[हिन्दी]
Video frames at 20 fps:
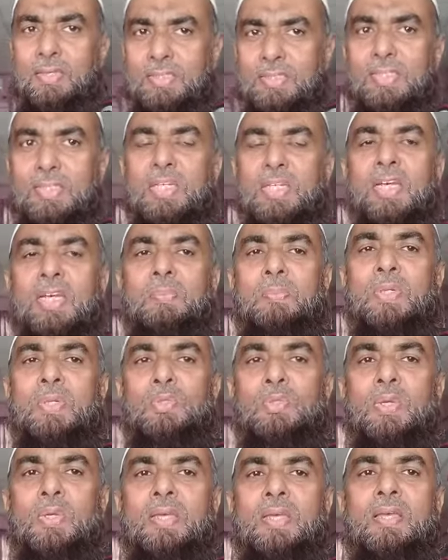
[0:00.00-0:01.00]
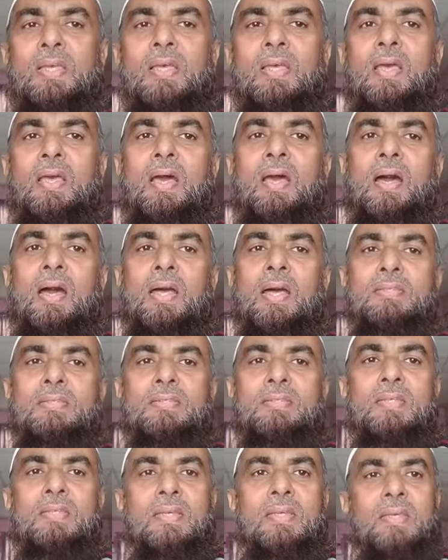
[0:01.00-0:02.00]
इसी जगह पर जो है आज
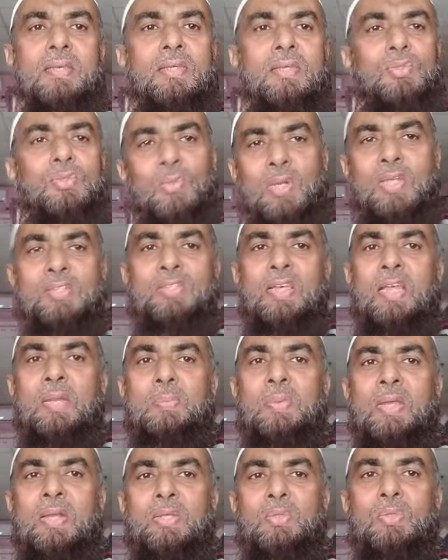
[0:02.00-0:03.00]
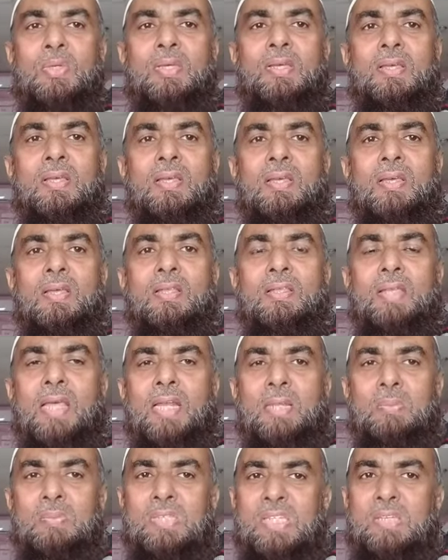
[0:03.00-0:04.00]
से 16 साल पहले जो है
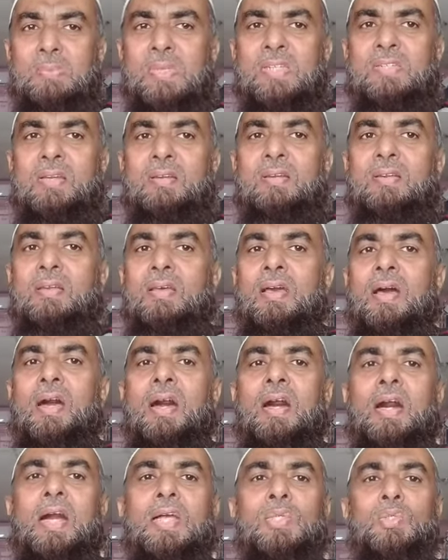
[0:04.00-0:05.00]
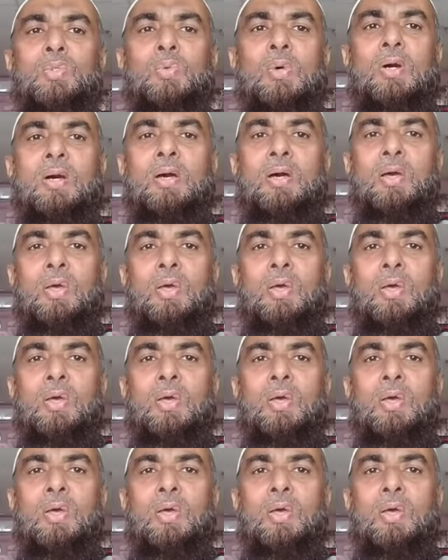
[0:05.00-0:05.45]
थैलेम सीमिया सेंटर का आगाज़ हुआ